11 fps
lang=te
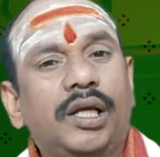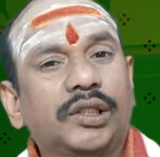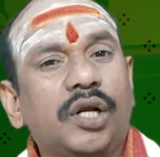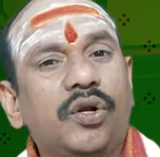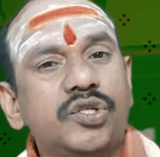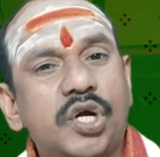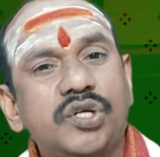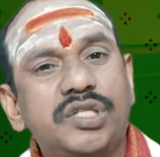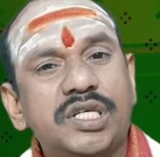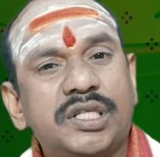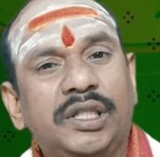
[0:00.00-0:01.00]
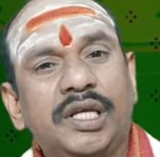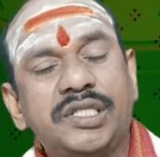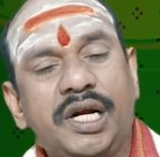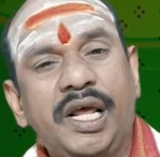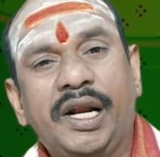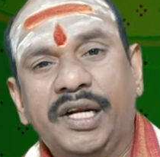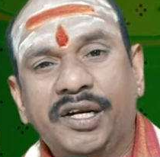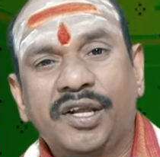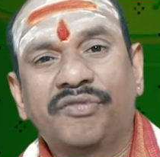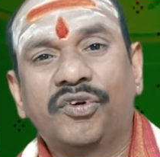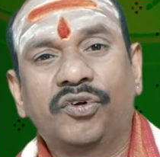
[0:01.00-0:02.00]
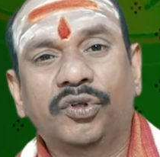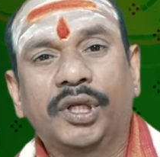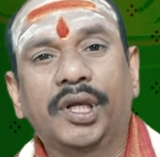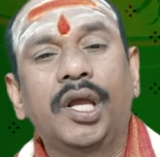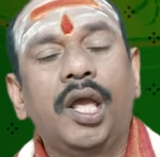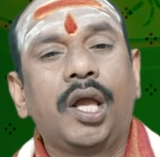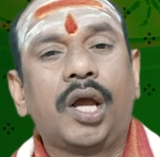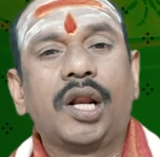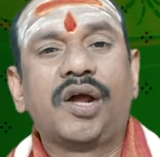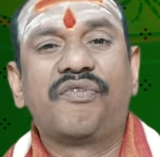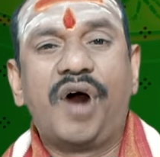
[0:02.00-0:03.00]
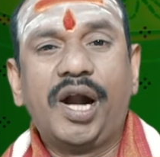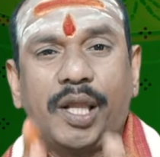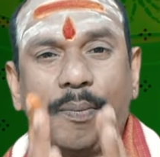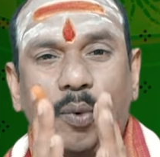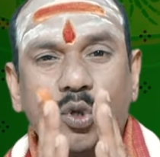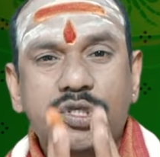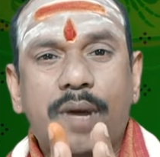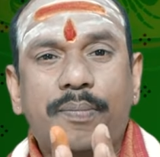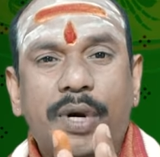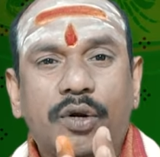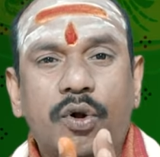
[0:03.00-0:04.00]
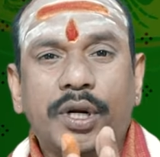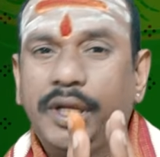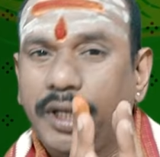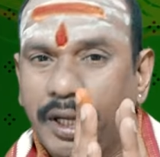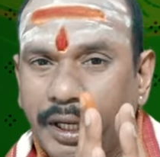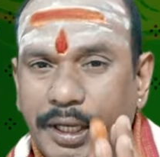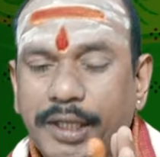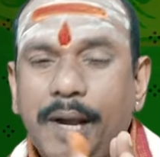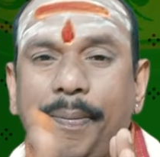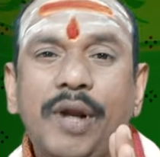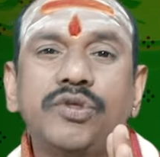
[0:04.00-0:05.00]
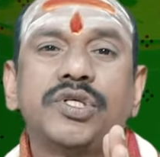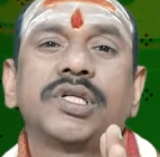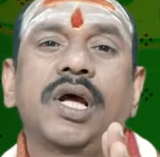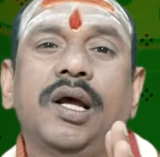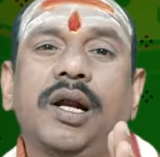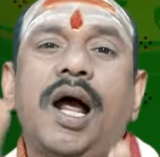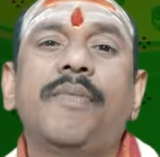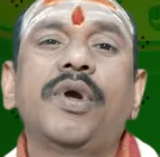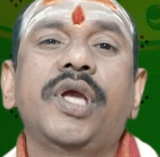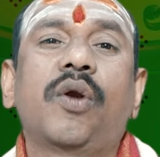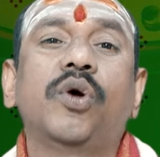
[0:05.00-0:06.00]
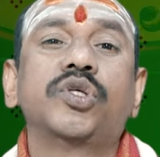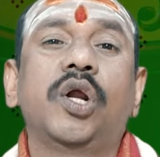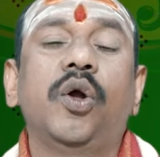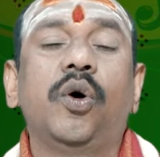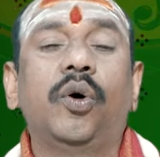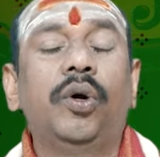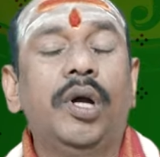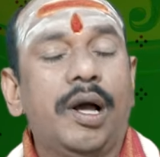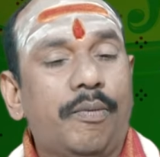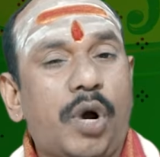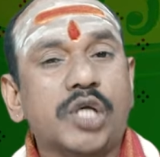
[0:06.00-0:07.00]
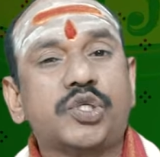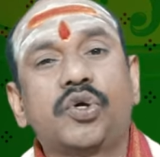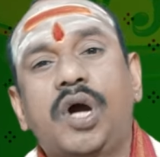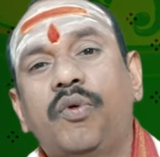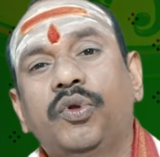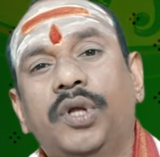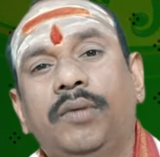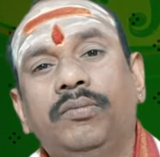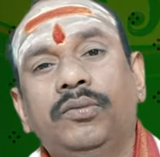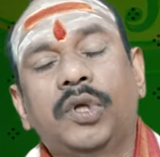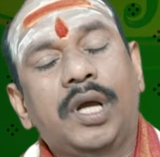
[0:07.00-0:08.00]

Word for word: గతంలో చెడు చేసిందే చెడే రిటర్న్ గిఫ్ట్ ఉంటుంది కనుక వాటికి పుల్ స్టాప్ పెట్టుకొని ఇకపై నుంచిన రాబోయే రోజులలో పాజిటివ్గా ఉందాం